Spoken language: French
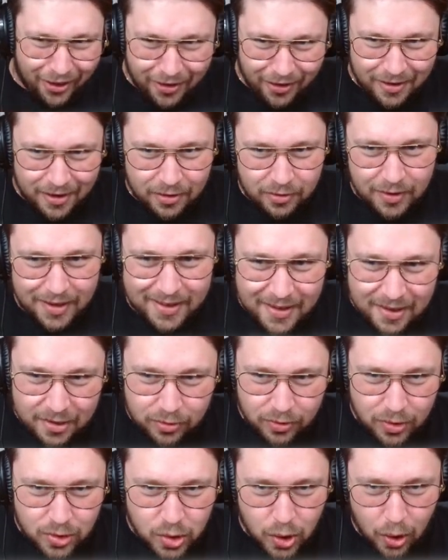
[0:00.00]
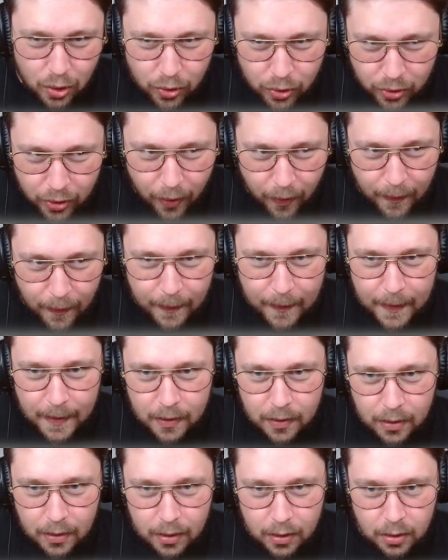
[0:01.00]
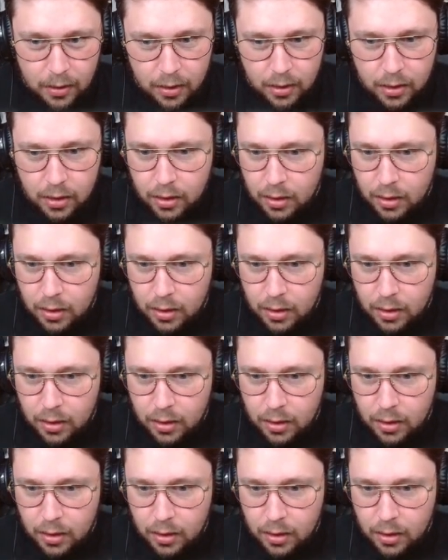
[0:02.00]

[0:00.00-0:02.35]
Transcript: putain, des trucs chelous. Hein. non, mais on s'en fout.